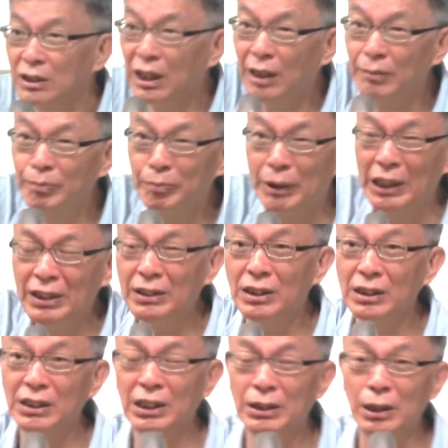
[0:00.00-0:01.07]
让别
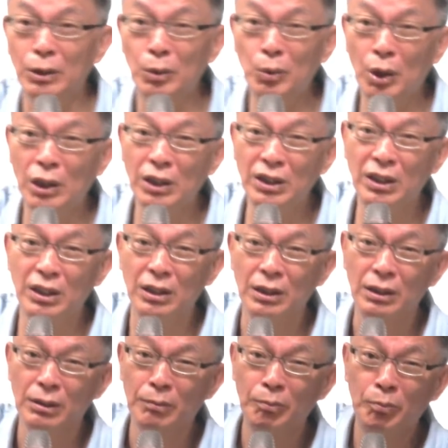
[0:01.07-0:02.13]
人跟你愿意
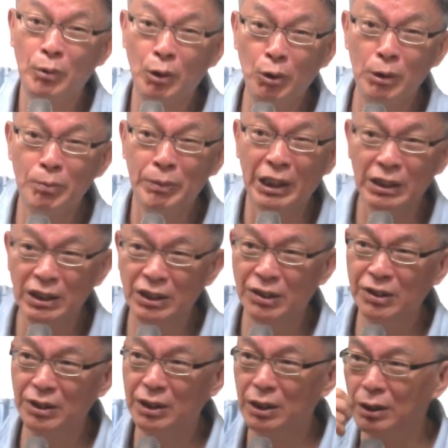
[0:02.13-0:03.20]
论辩一个
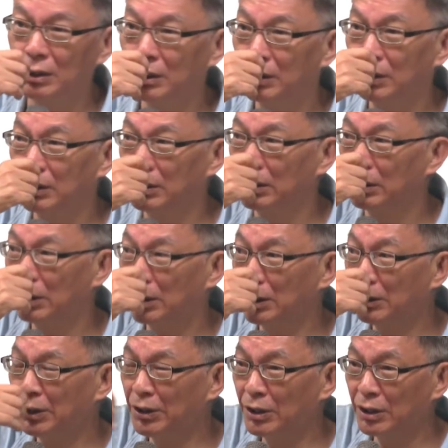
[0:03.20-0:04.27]
事情，
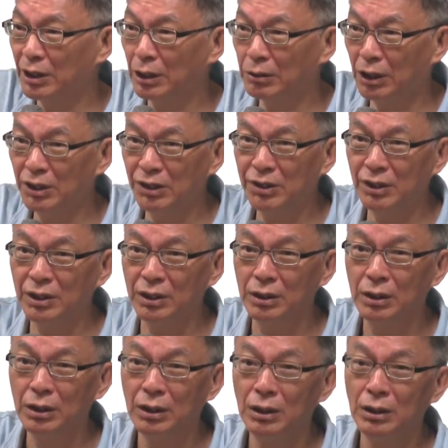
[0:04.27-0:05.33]
跟政治相关的事情，
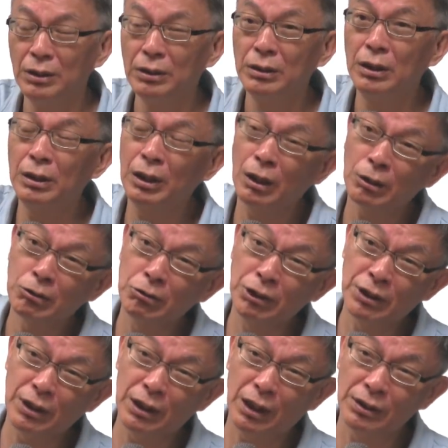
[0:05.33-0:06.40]
一定要注
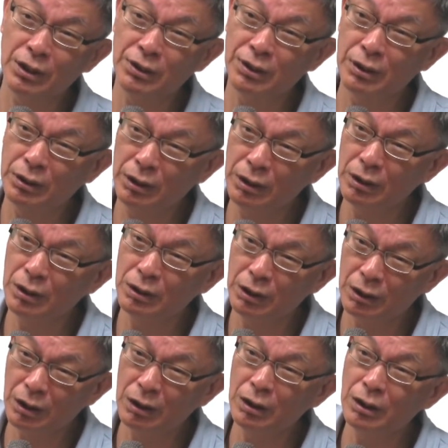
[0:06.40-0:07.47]
意这两件事。第一个，你
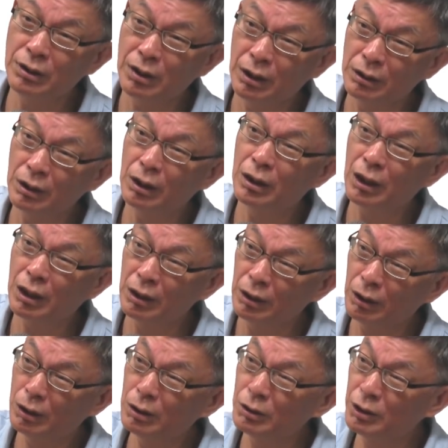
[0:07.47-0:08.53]
的立场要很
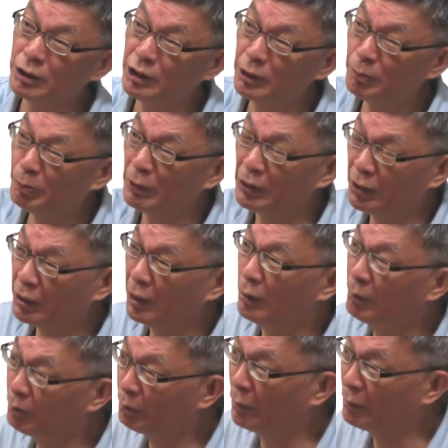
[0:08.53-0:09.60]
够基本、
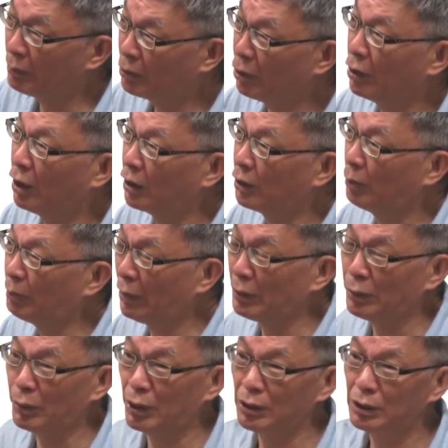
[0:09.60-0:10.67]
根本，最好是本
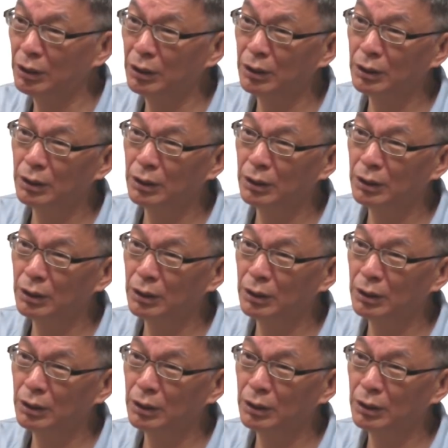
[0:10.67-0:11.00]
源。